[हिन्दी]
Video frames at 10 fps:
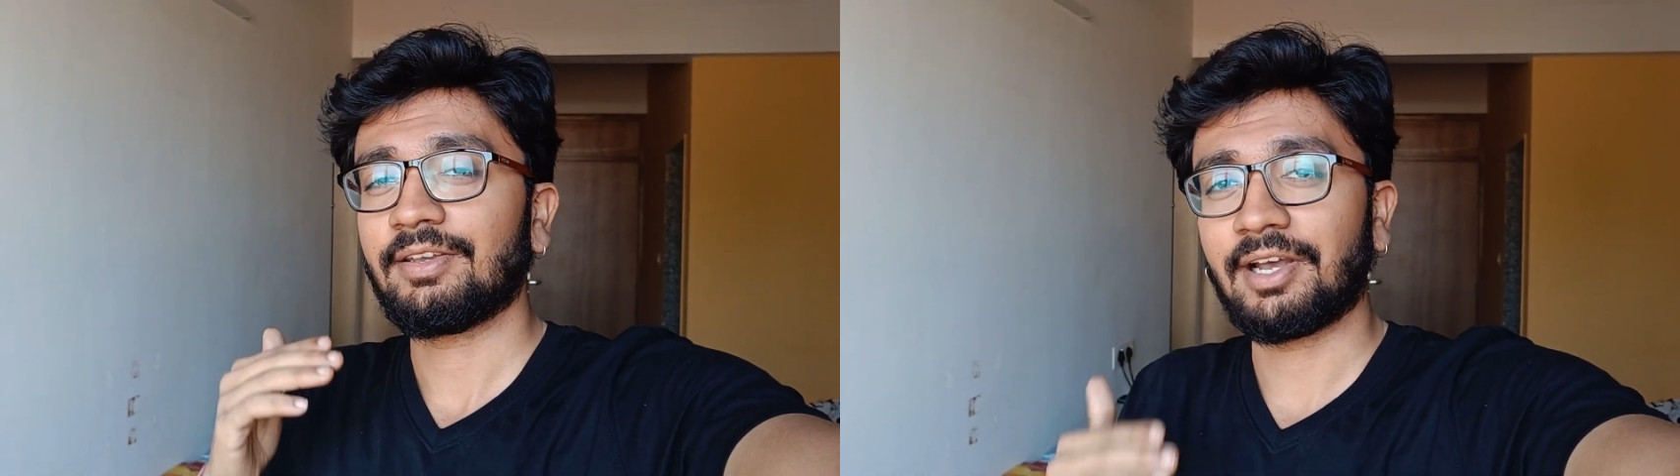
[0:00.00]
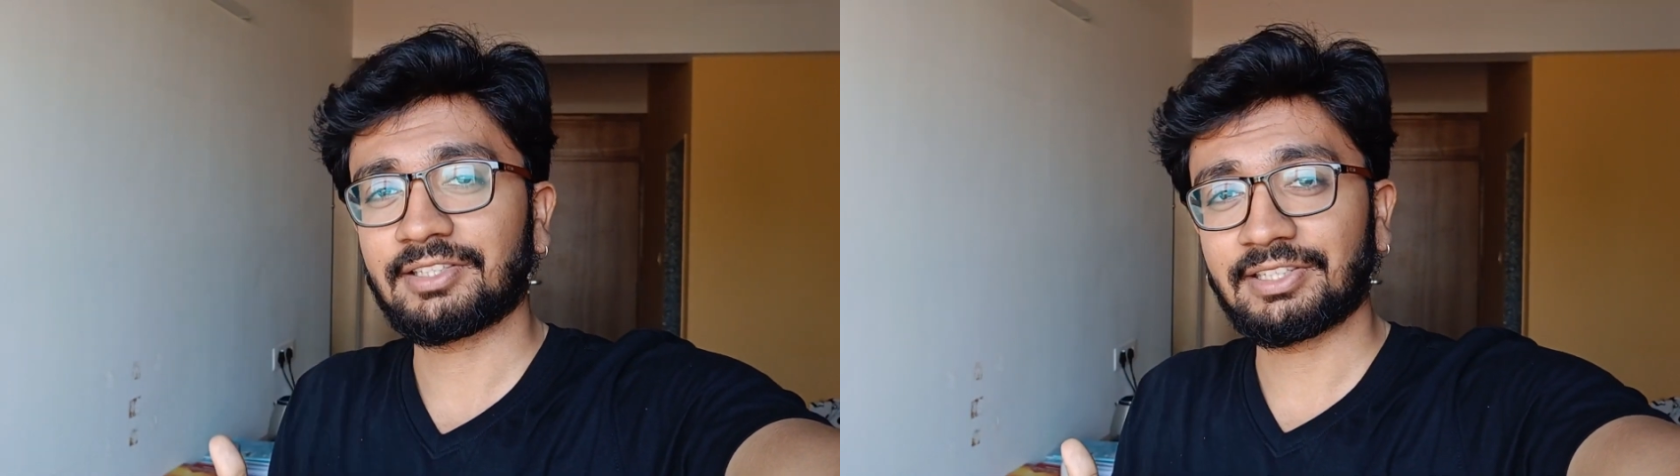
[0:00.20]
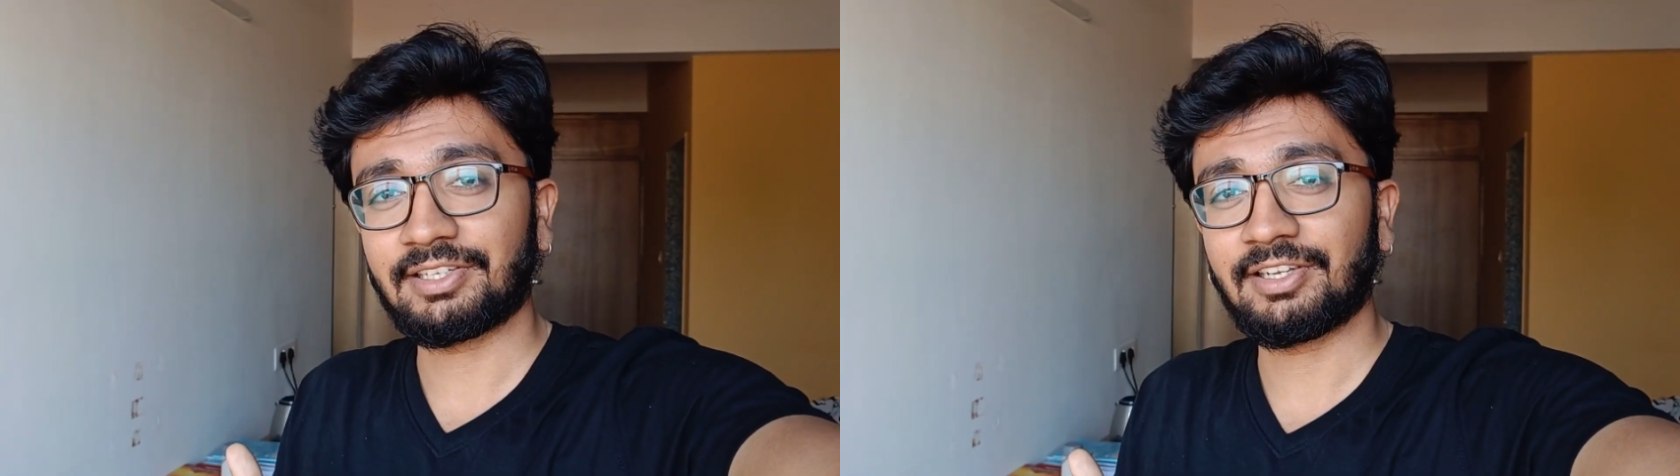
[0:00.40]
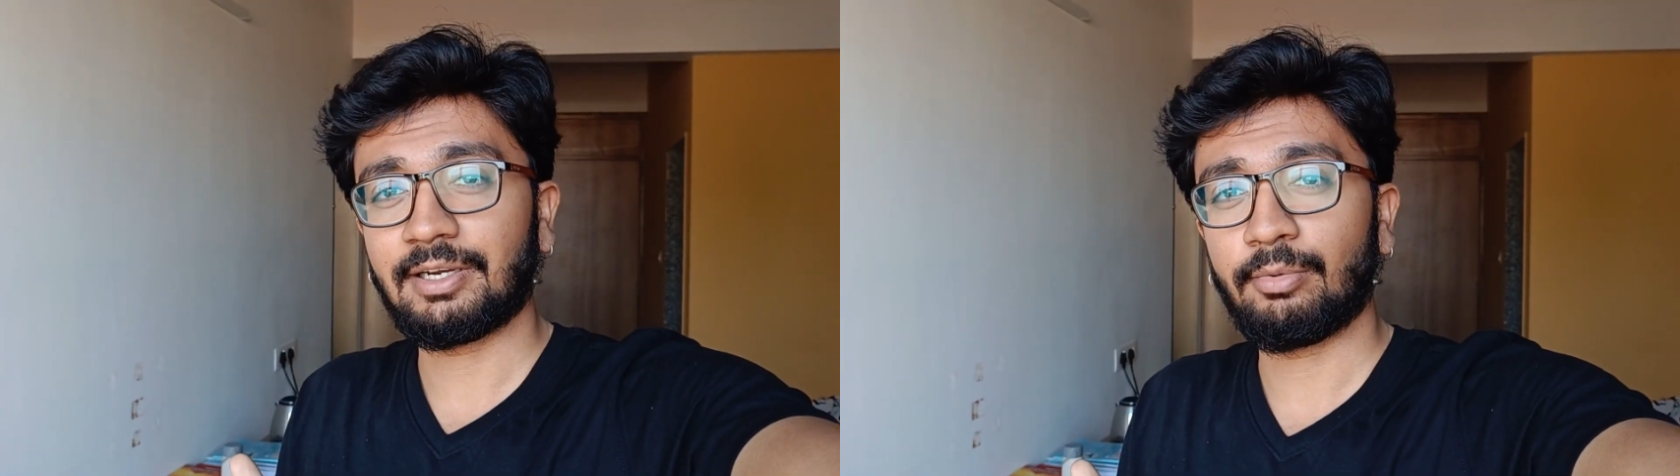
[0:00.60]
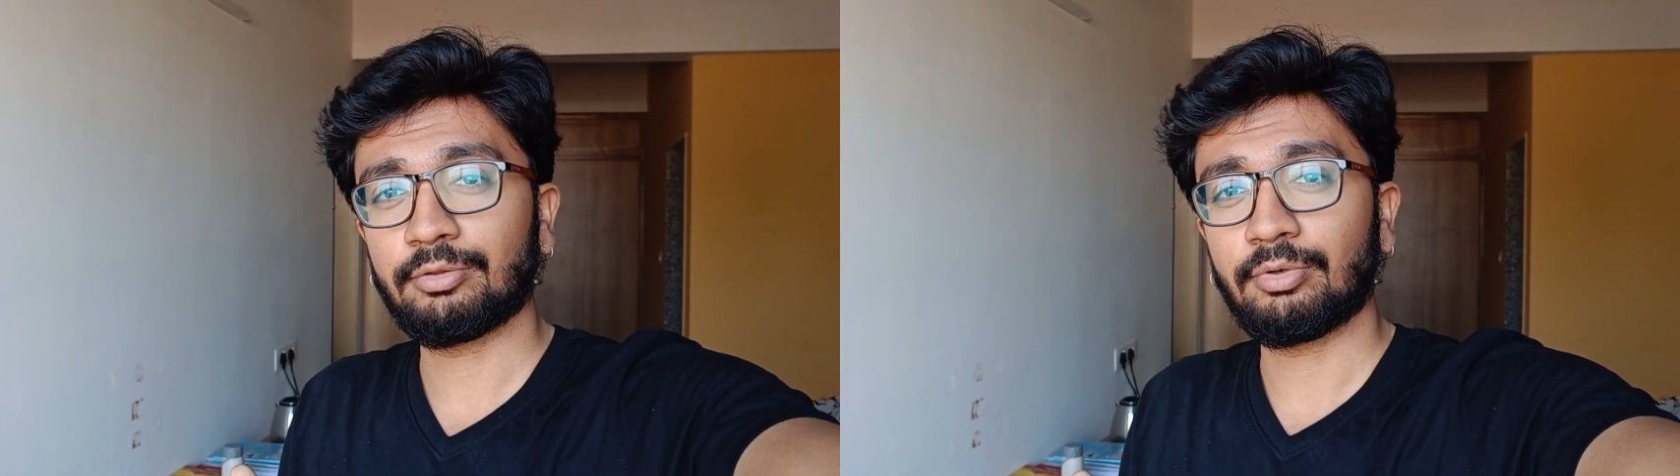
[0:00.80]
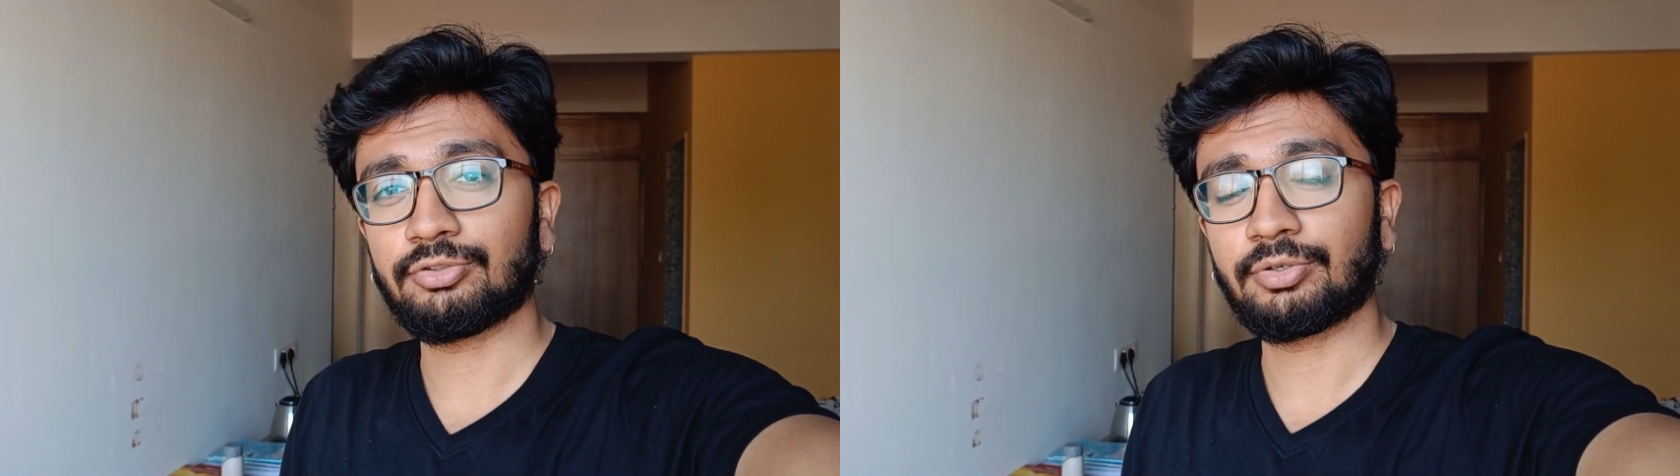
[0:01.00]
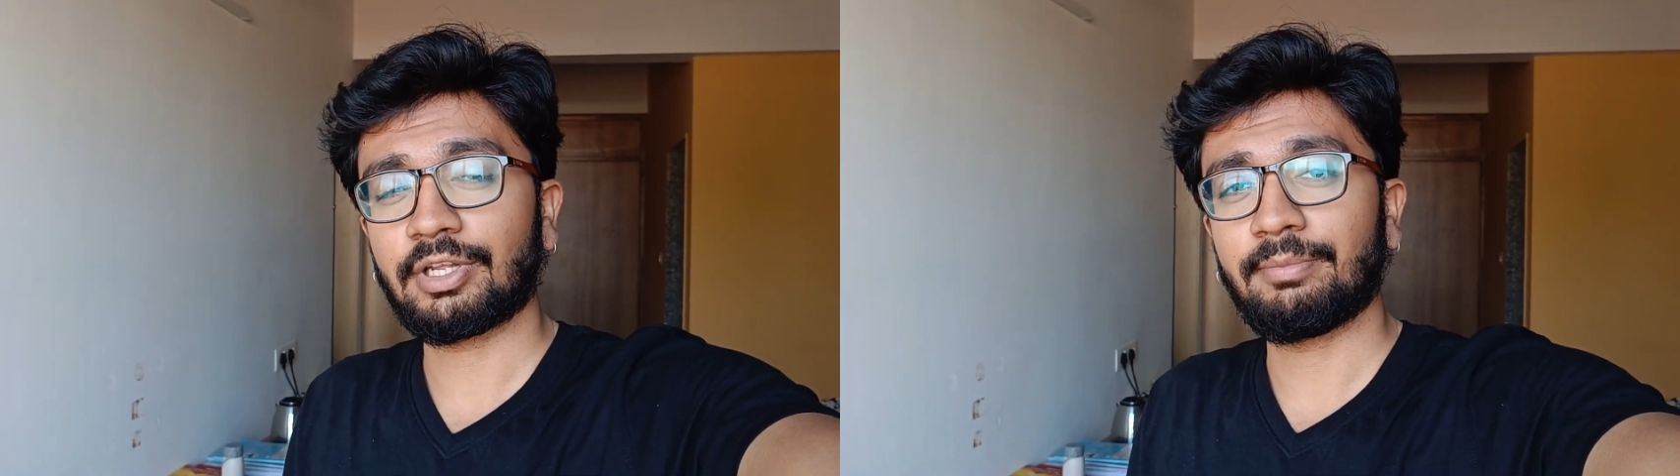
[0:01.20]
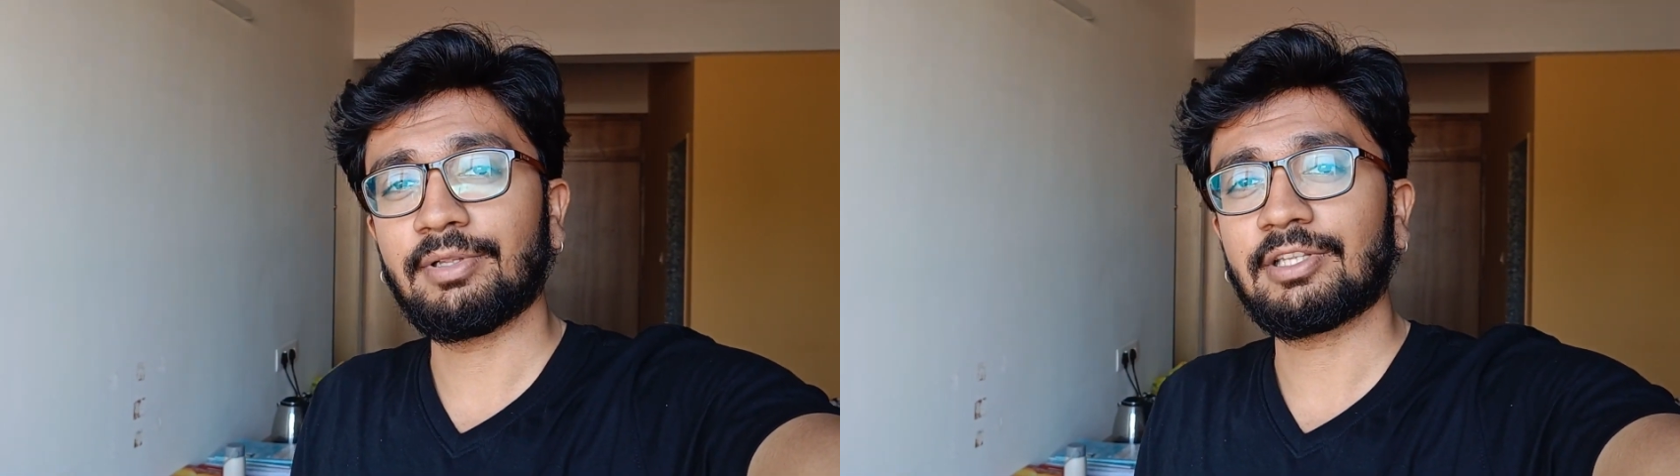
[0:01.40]
यहाँ तक देखने के लिए बहुत बहुत
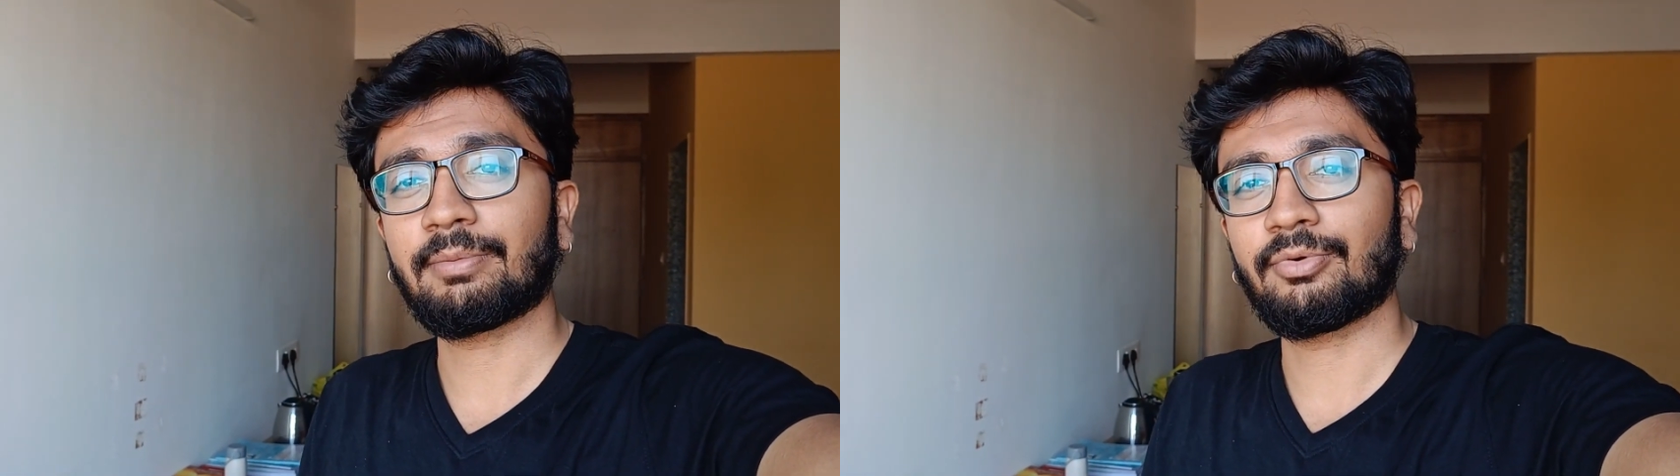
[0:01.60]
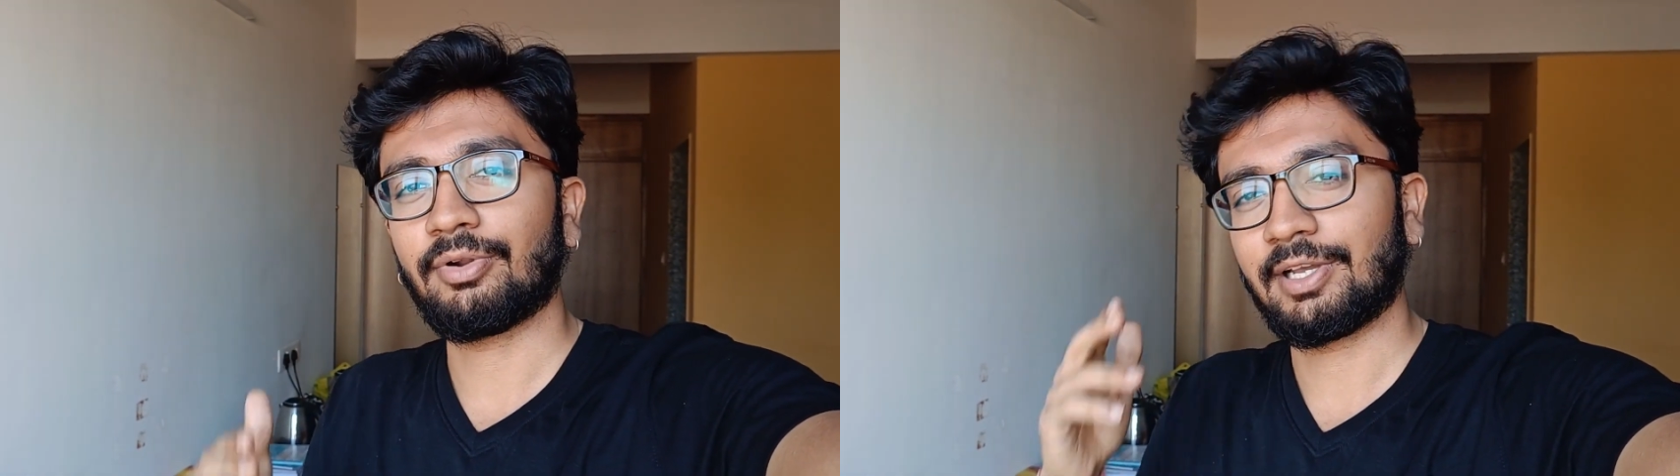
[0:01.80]
शुक्रिया मिलते हैं आपको